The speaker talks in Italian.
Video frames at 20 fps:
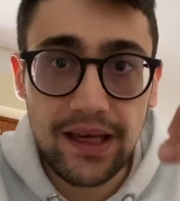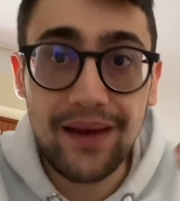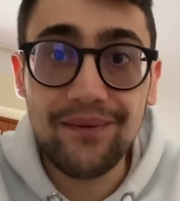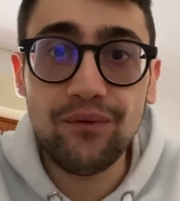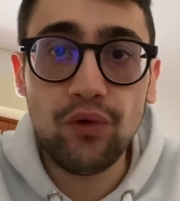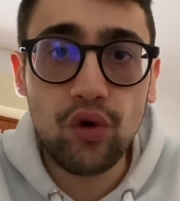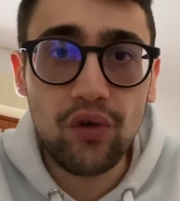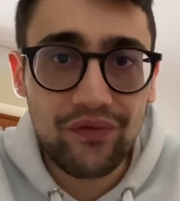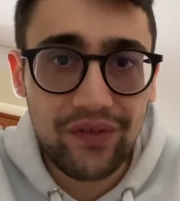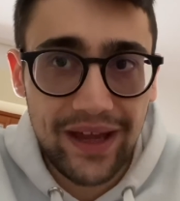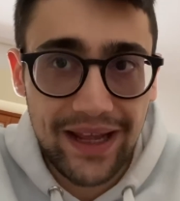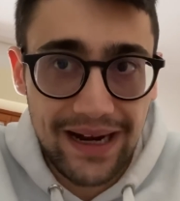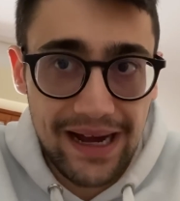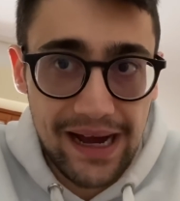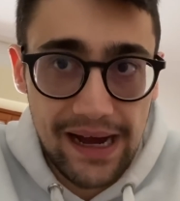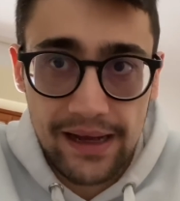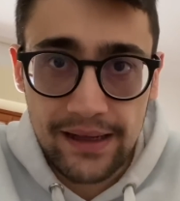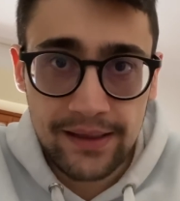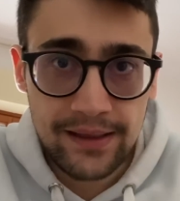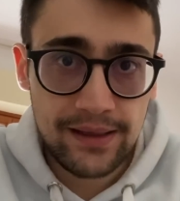
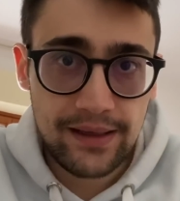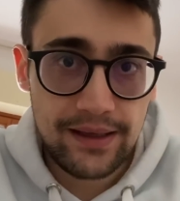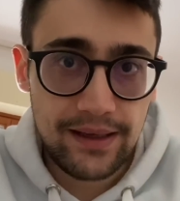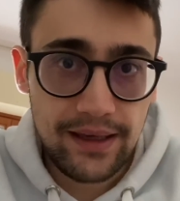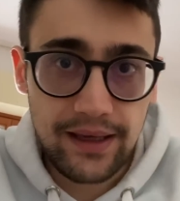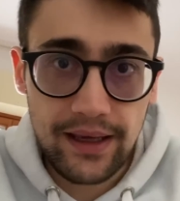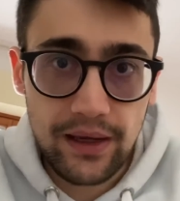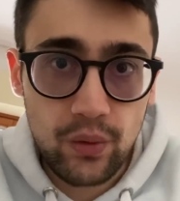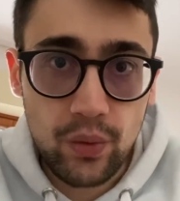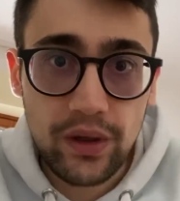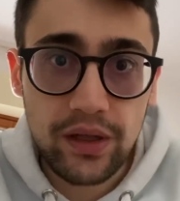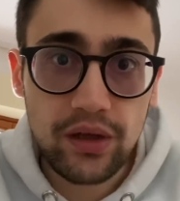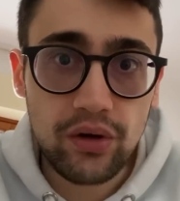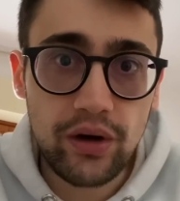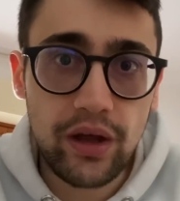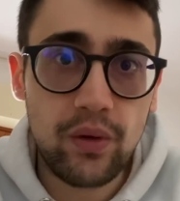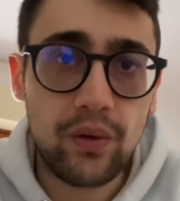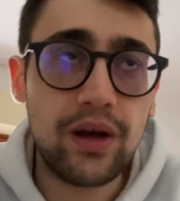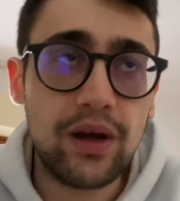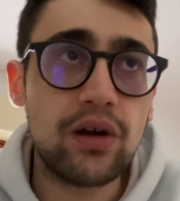evolverà e quindi non
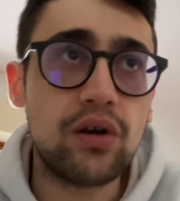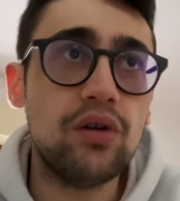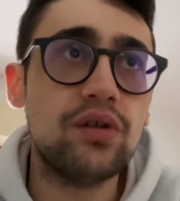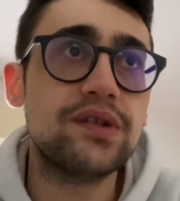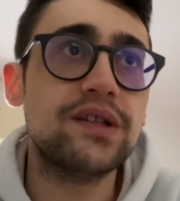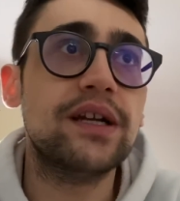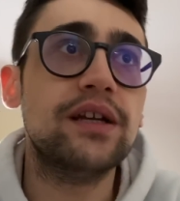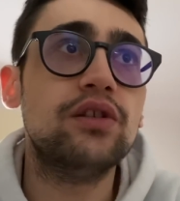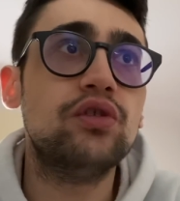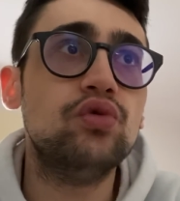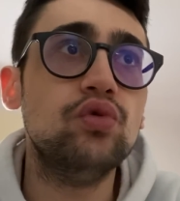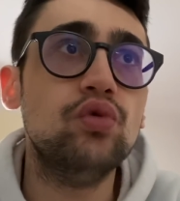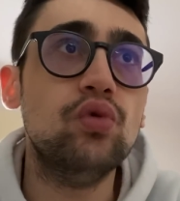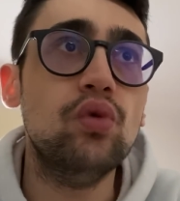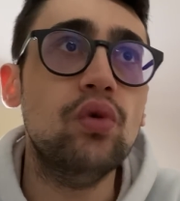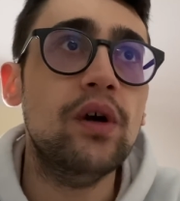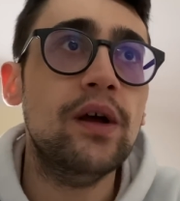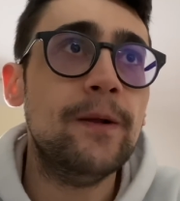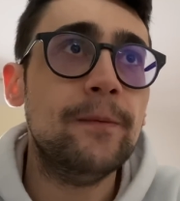è una cosa che tu